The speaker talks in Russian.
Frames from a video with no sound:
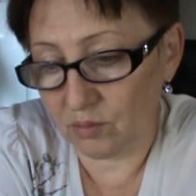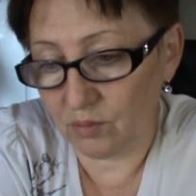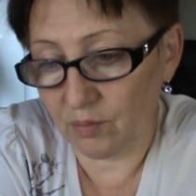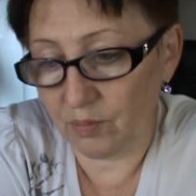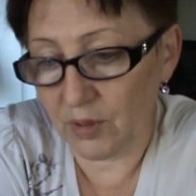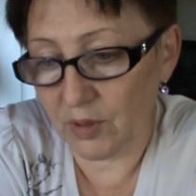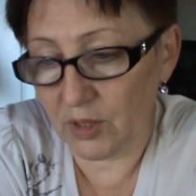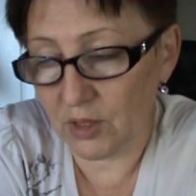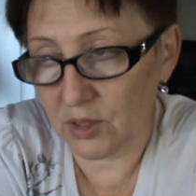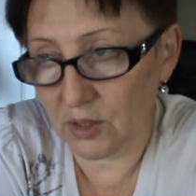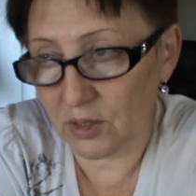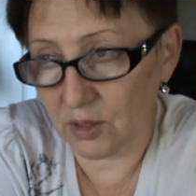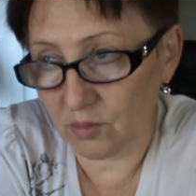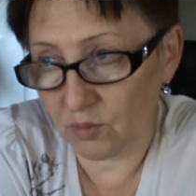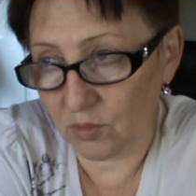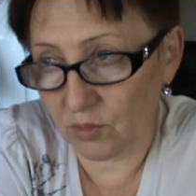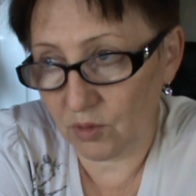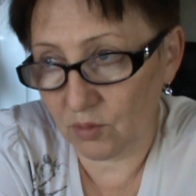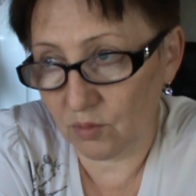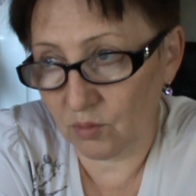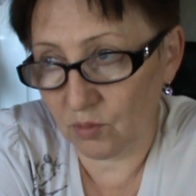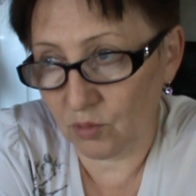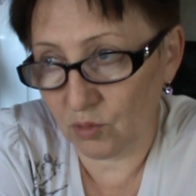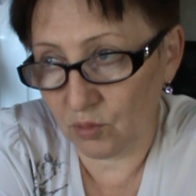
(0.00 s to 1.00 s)
пенсии
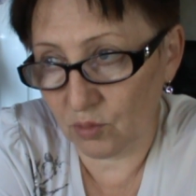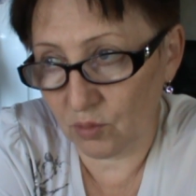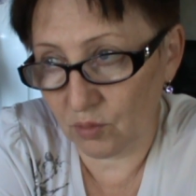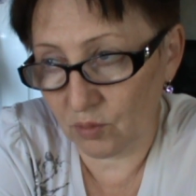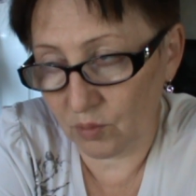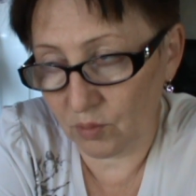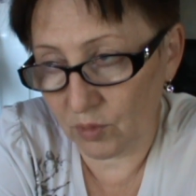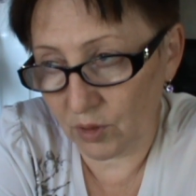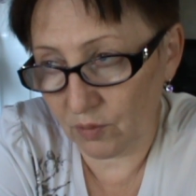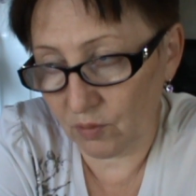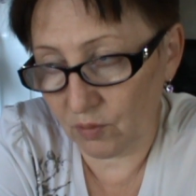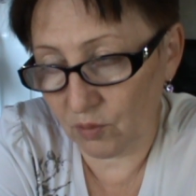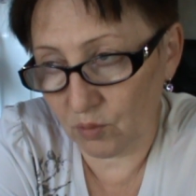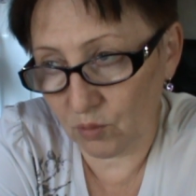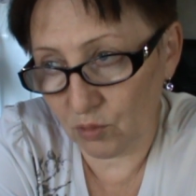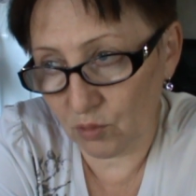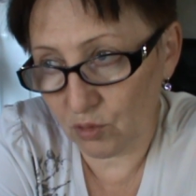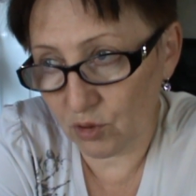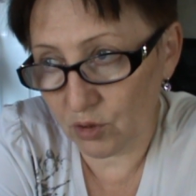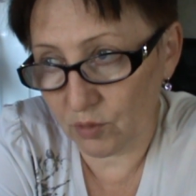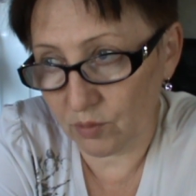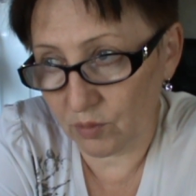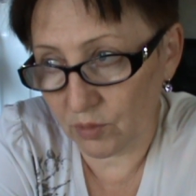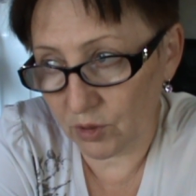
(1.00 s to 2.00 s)
моему, моего
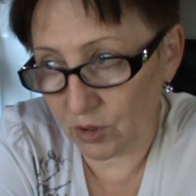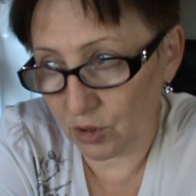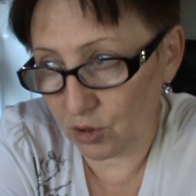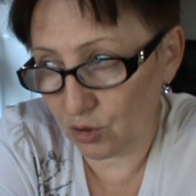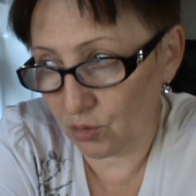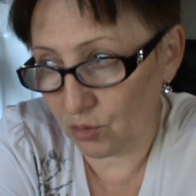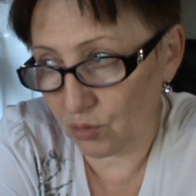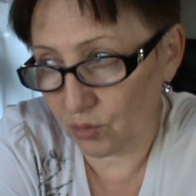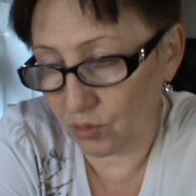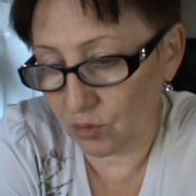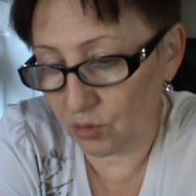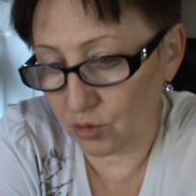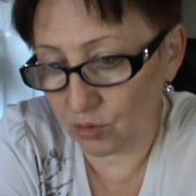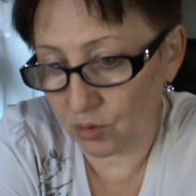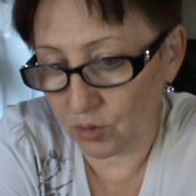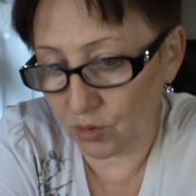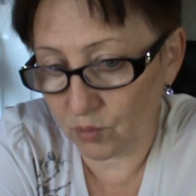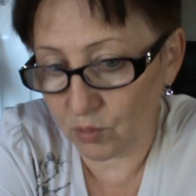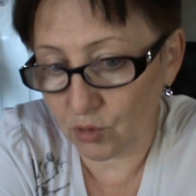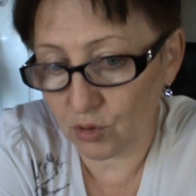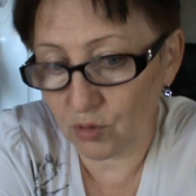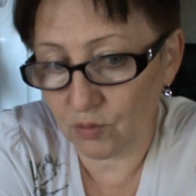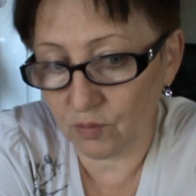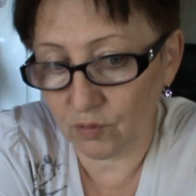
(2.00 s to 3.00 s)
мужа мы еще что-то
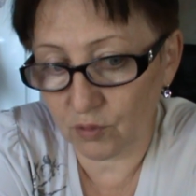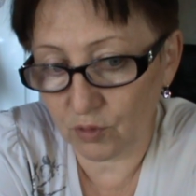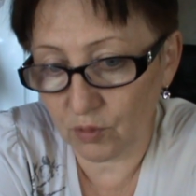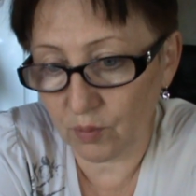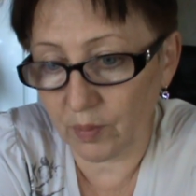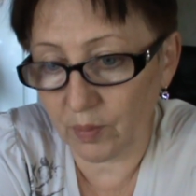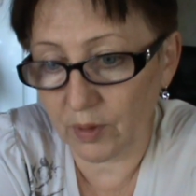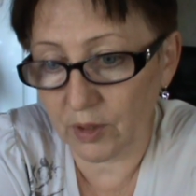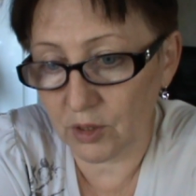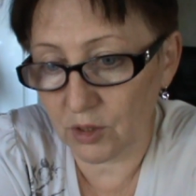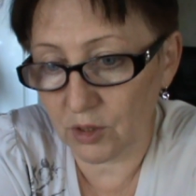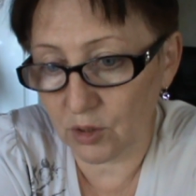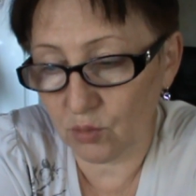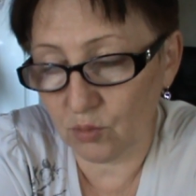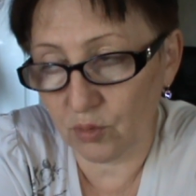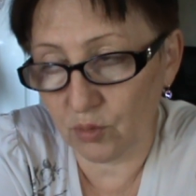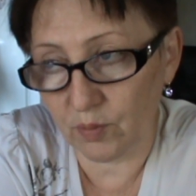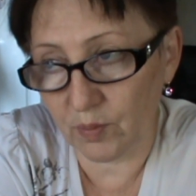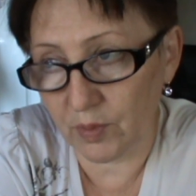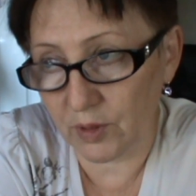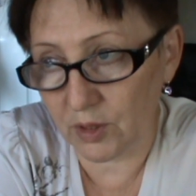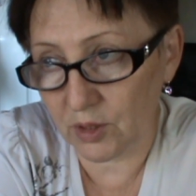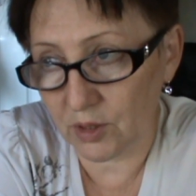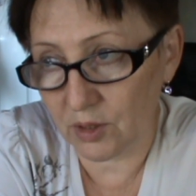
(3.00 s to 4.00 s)
можем вот пойти
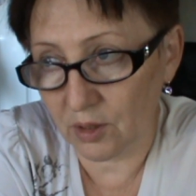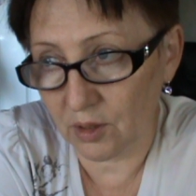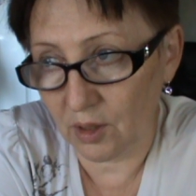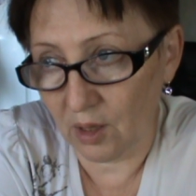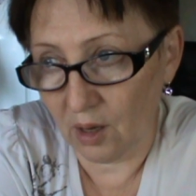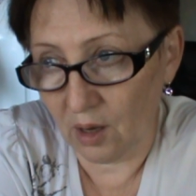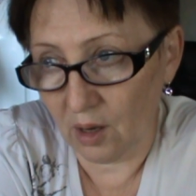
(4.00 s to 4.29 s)
купить.